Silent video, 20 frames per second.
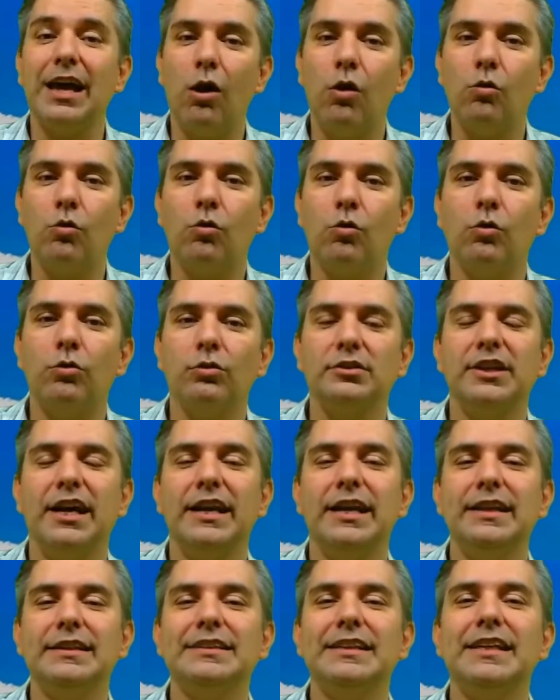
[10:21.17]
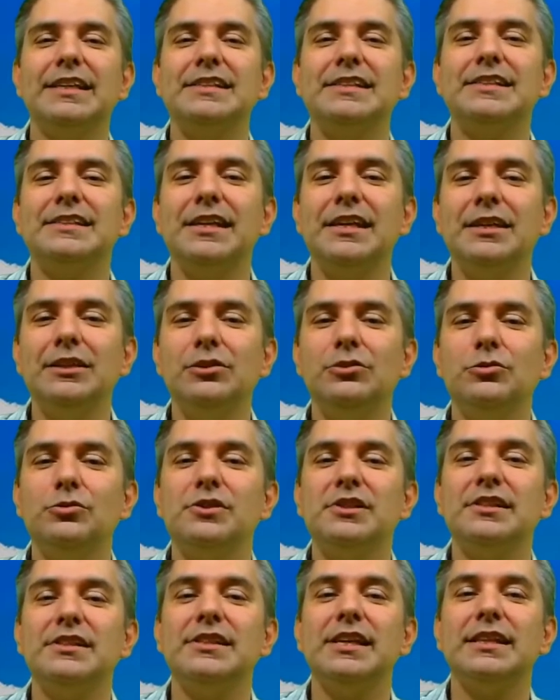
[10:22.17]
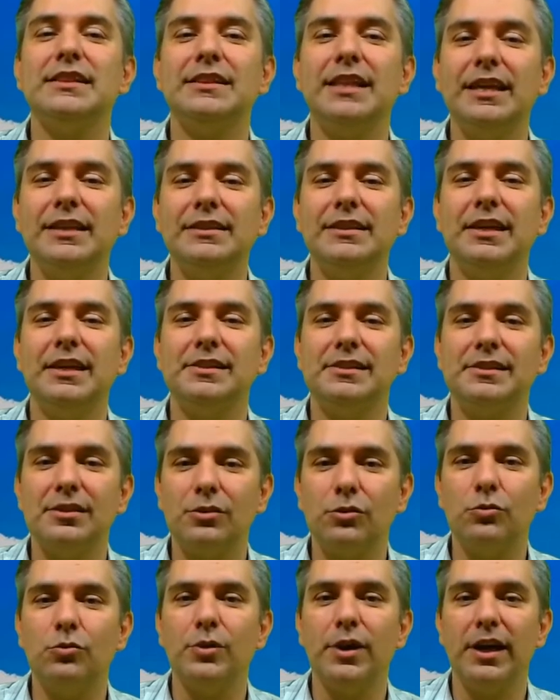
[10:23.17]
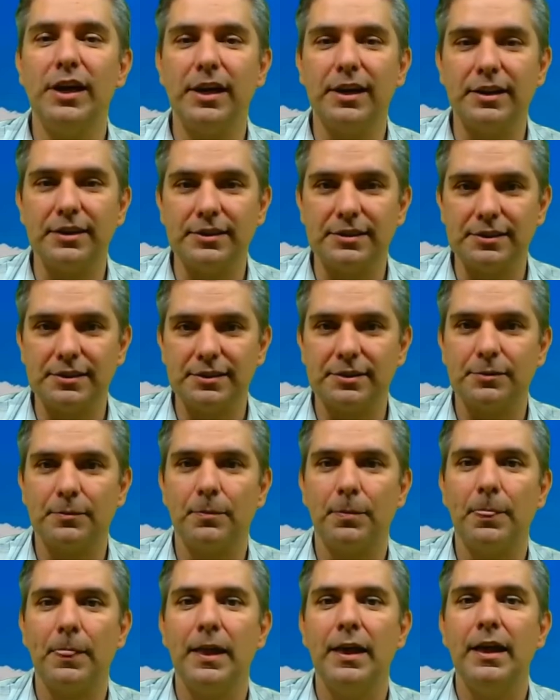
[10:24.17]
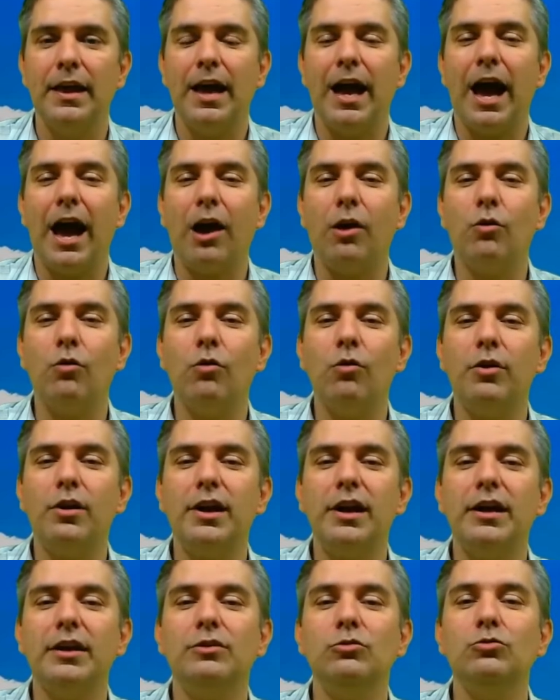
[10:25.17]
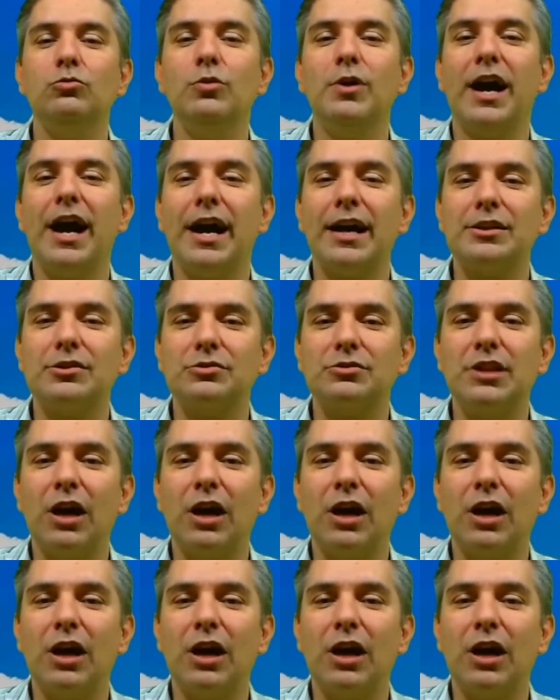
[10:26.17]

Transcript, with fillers: álcool daria 375 reais. Agora, no caso